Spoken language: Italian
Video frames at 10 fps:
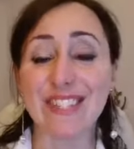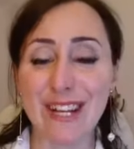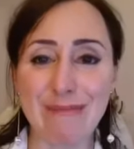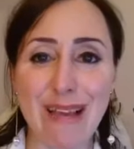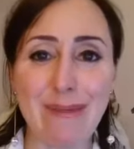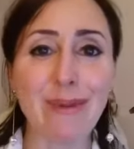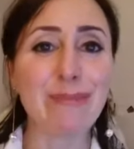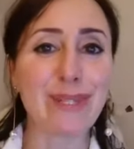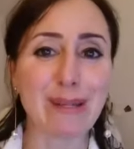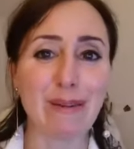ce l'abbiamo,
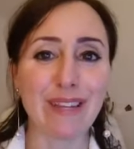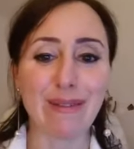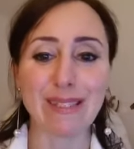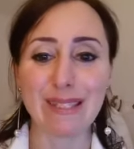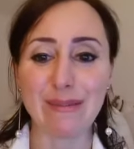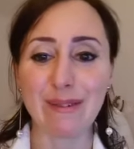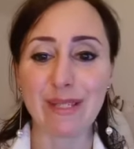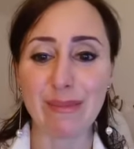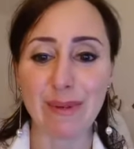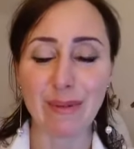possiamo avere questa,
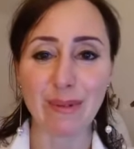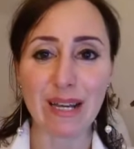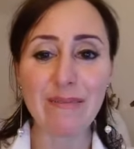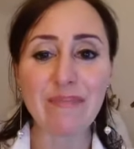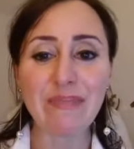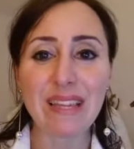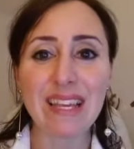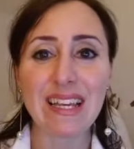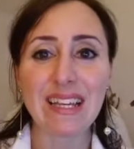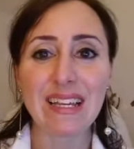questa paura.
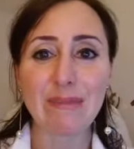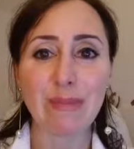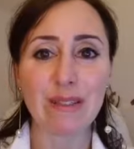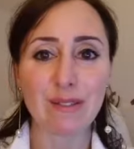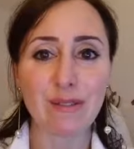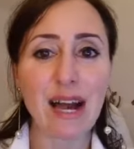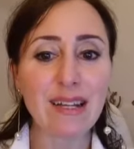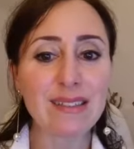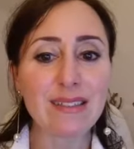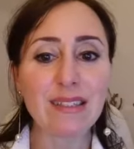
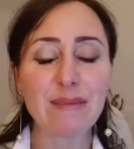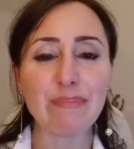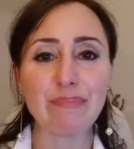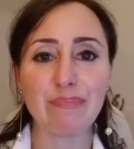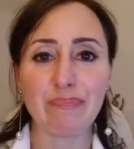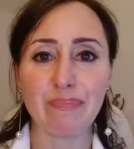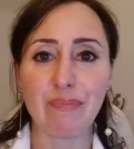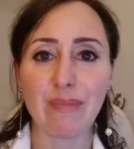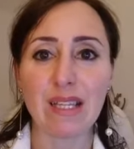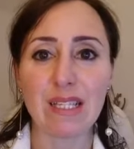Bentrovati,
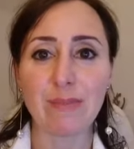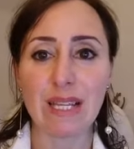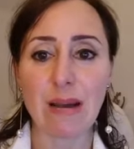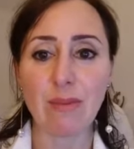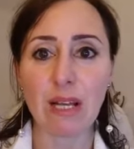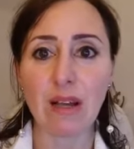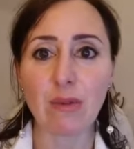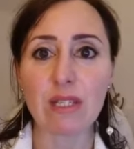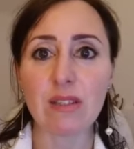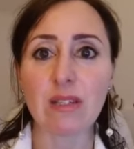speriamo che la
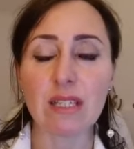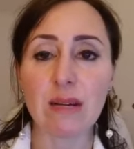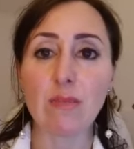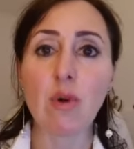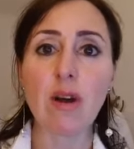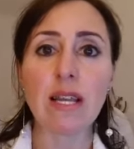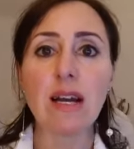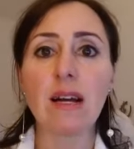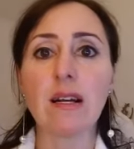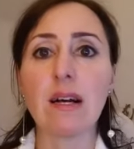connessione sia
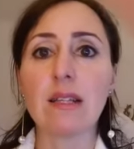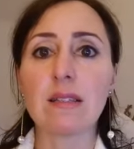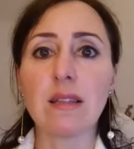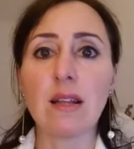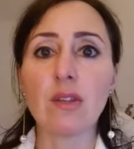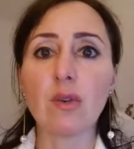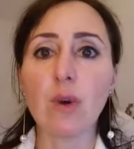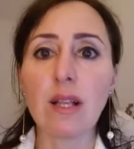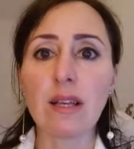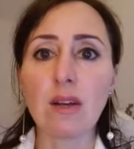buona, attendo
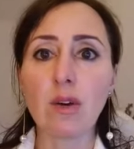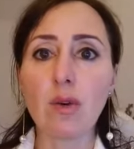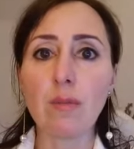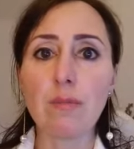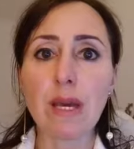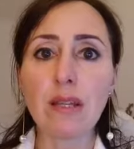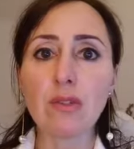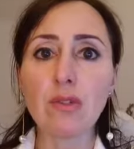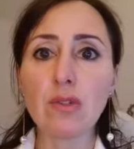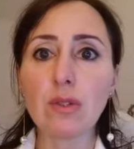qualche
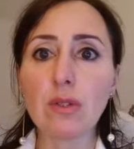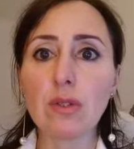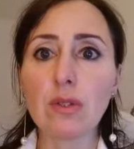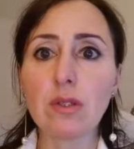commento